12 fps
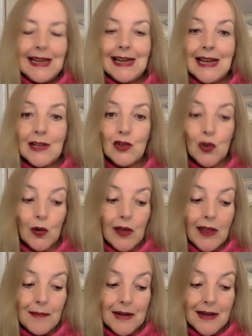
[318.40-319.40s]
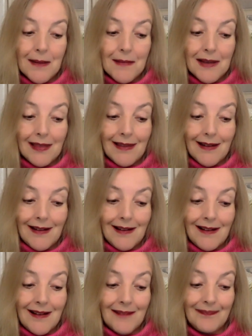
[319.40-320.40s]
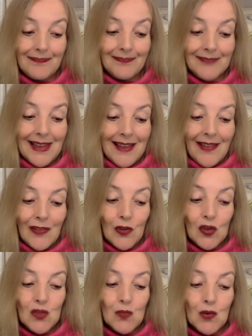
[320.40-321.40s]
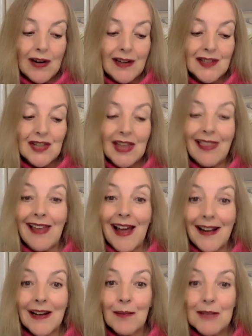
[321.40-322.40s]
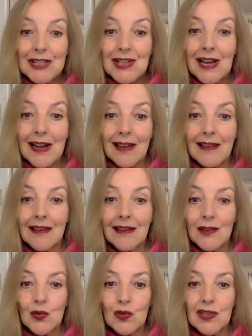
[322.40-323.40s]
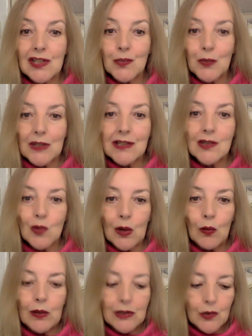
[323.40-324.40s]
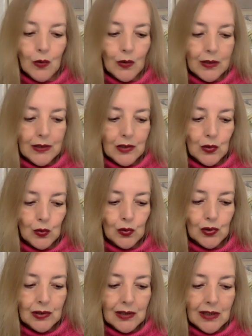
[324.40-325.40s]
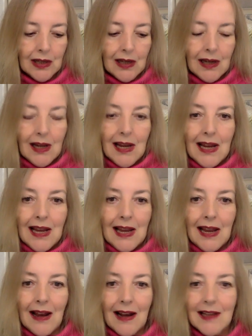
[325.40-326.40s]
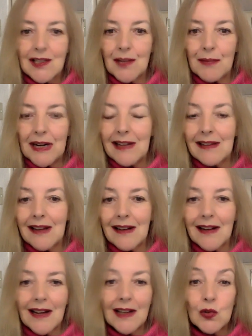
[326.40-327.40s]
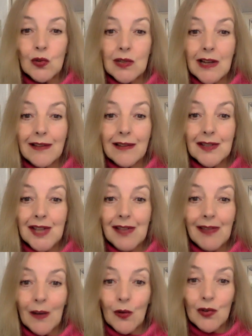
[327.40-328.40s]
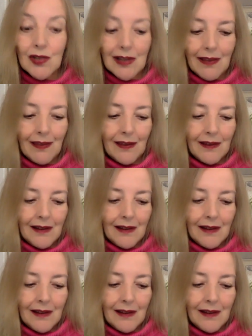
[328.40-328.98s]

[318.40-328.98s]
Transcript: y la historia de María Magdalena. Dos mujeres que dan el mensaje de Jesús después de su encuentro con Jesús. Eh, a la samaritana Jesús le dice, tengo sed.